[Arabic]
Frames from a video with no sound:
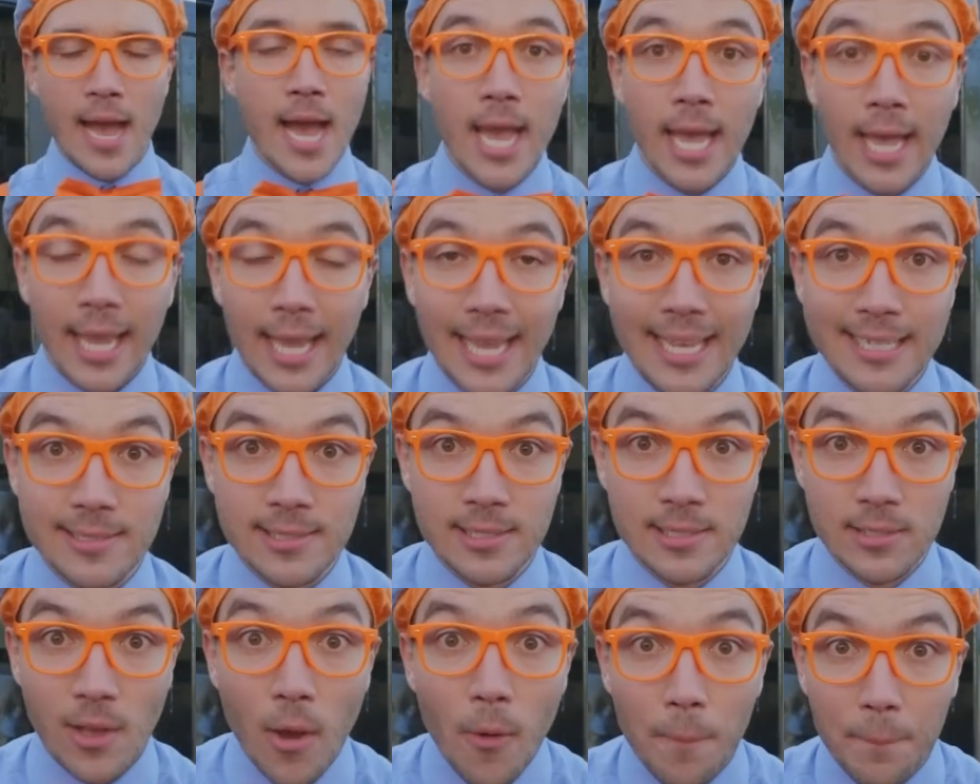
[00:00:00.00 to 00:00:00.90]
أجل
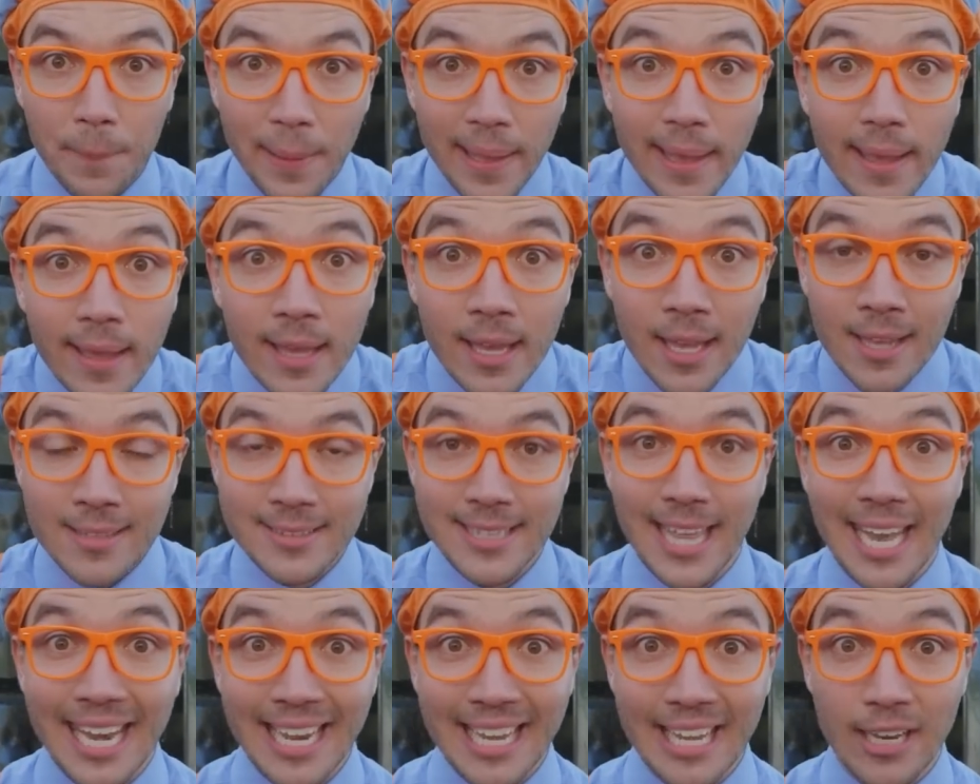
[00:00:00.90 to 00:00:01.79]
وهي كبيرة
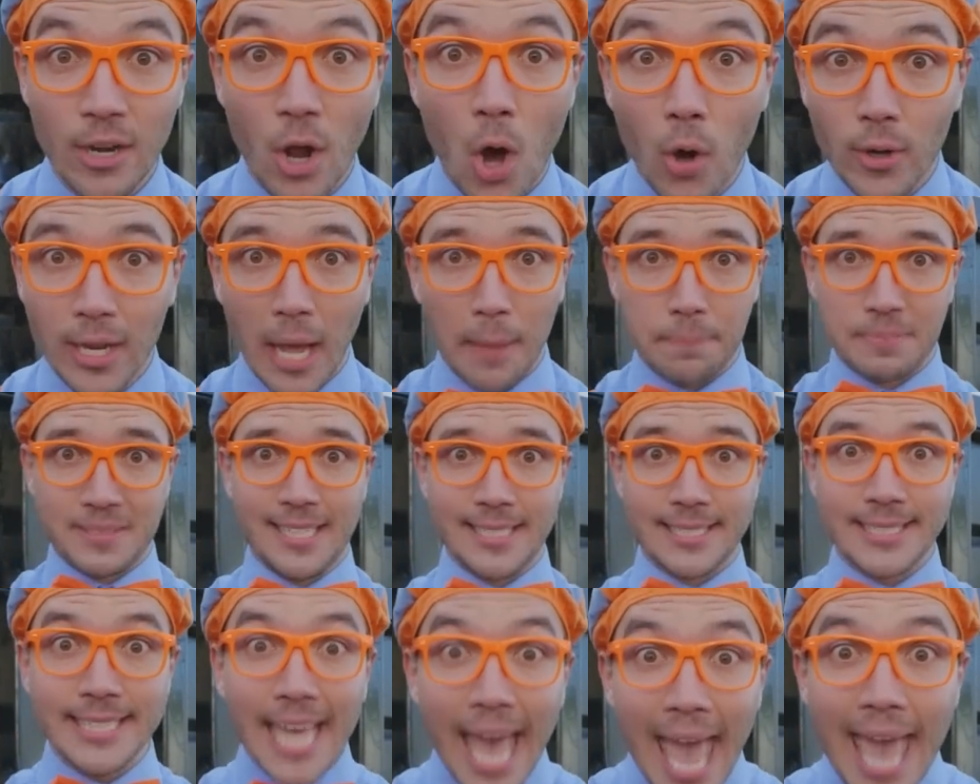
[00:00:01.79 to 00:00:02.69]
لتستطيع
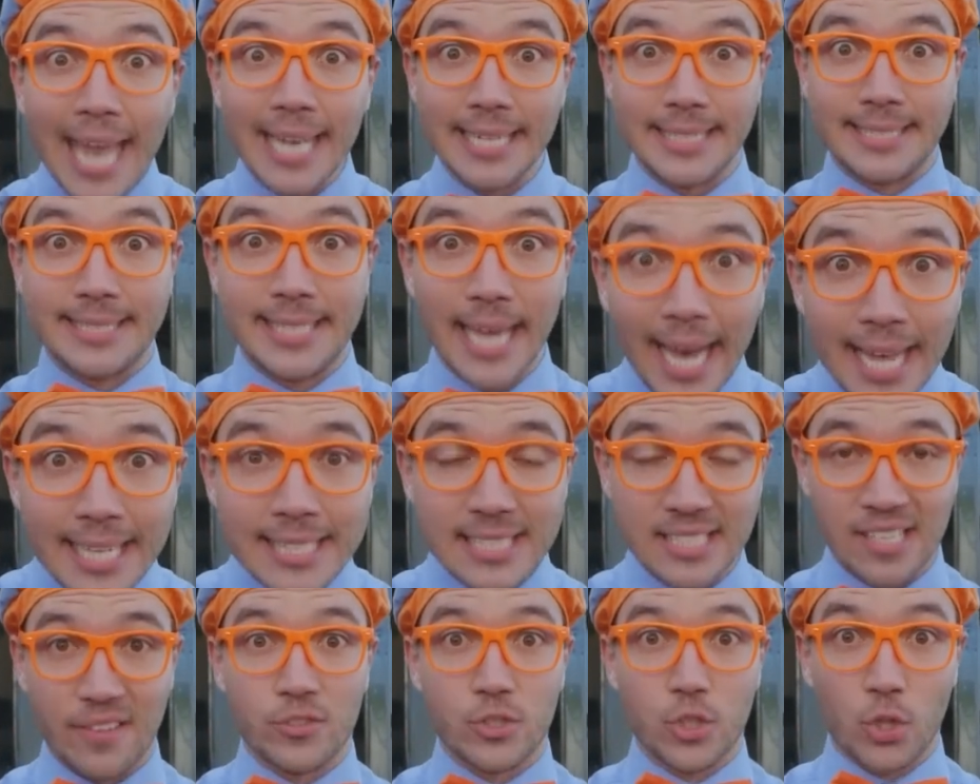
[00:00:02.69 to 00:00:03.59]
استيعاب عشرة
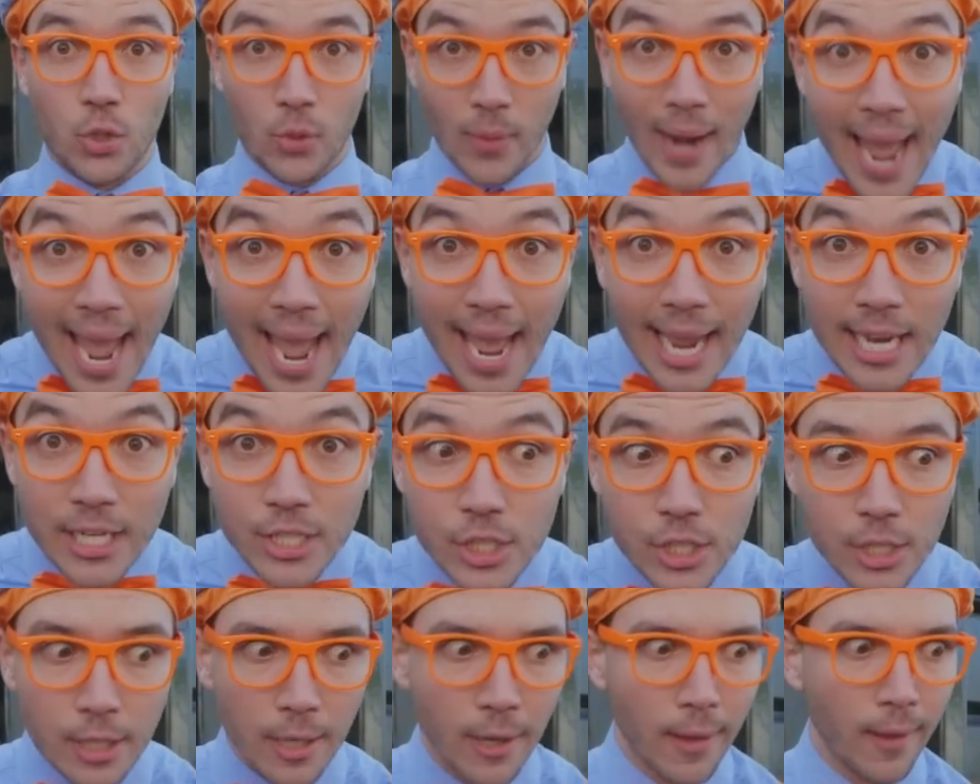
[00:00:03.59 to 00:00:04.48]
أطنان من
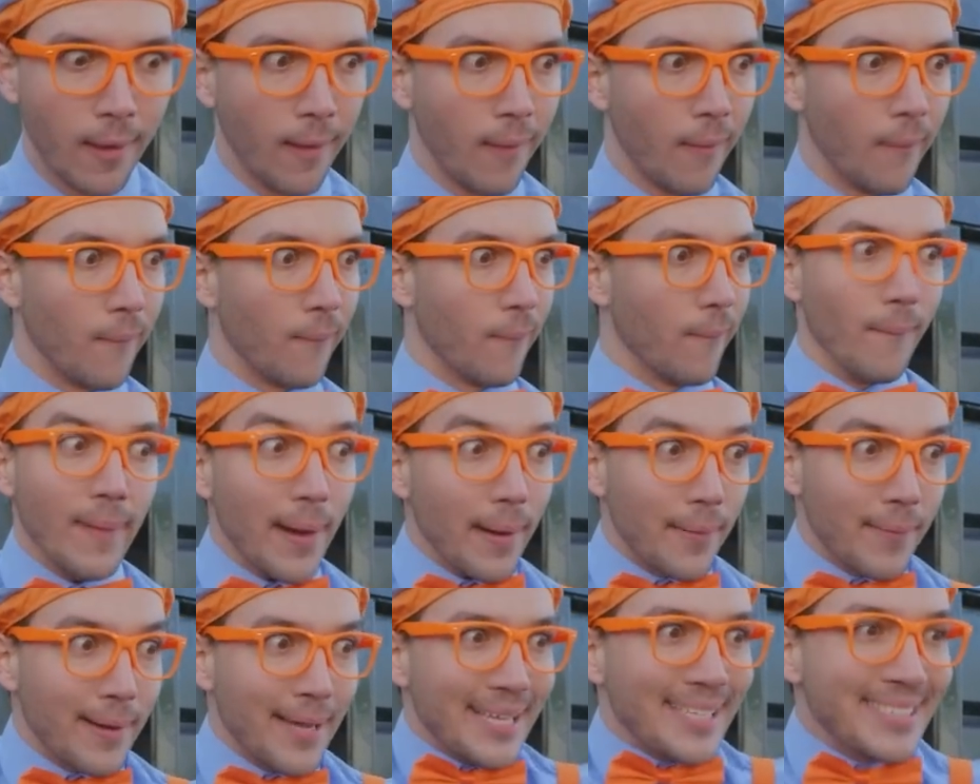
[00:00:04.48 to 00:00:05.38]
القمامة
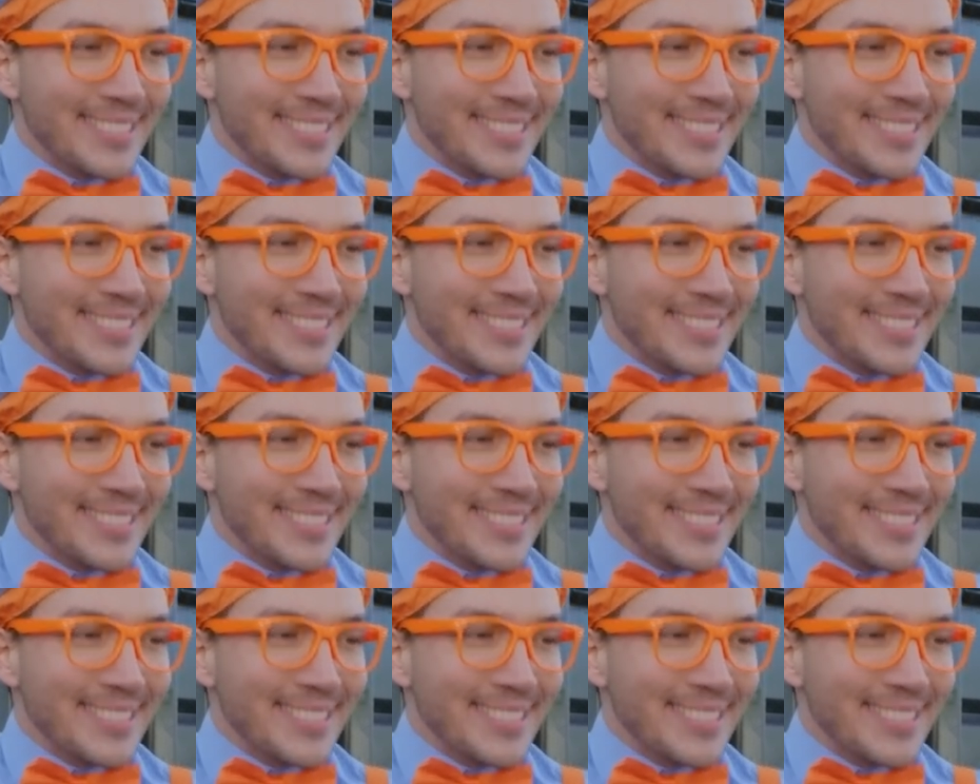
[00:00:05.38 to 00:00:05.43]
واو